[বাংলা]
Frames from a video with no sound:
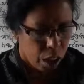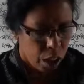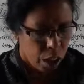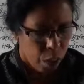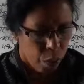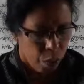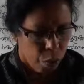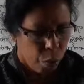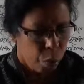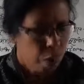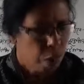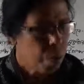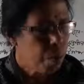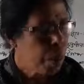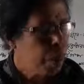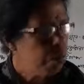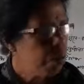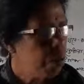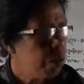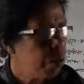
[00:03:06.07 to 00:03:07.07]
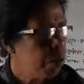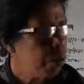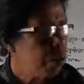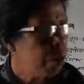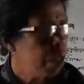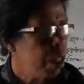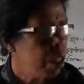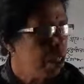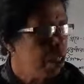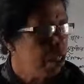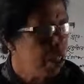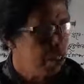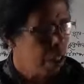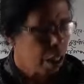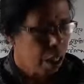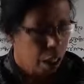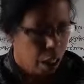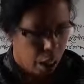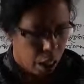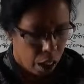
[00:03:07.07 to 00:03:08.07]
যে পরিমাপ বা গুণের দিক
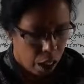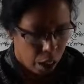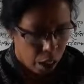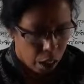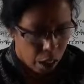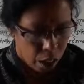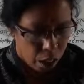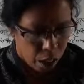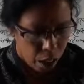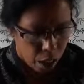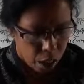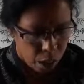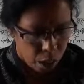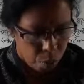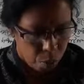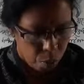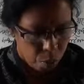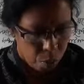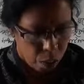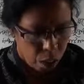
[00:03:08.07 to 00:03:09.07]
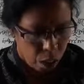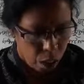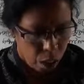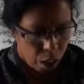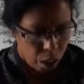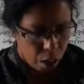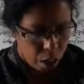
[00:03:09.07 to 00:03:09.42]
থেকে তার জীবনটা